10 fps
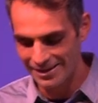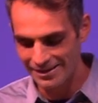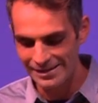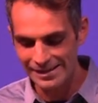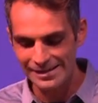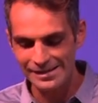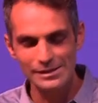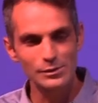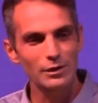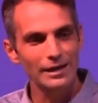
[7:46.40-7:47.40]
Seht das
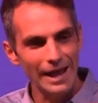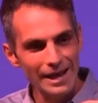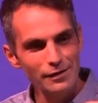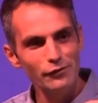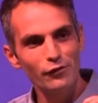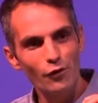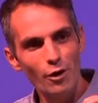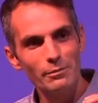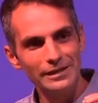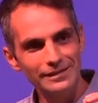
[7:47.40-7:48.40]
sind so kleine
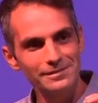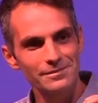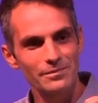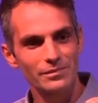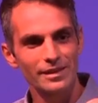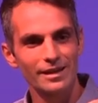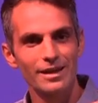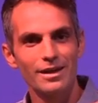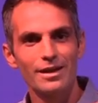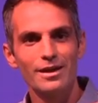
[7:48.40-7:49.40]
Formen
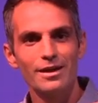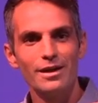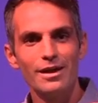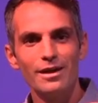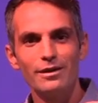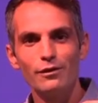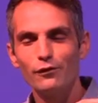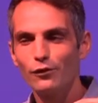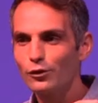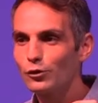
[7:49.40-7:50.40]

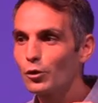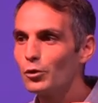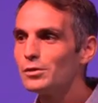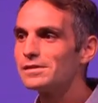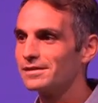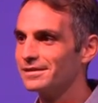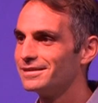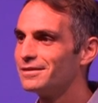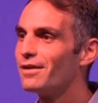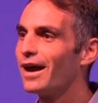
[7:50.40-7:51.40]
von Größe,
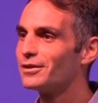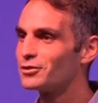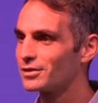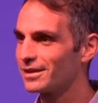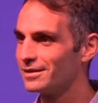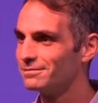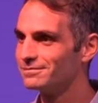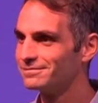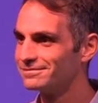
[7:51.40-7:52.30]
die wir anstreben.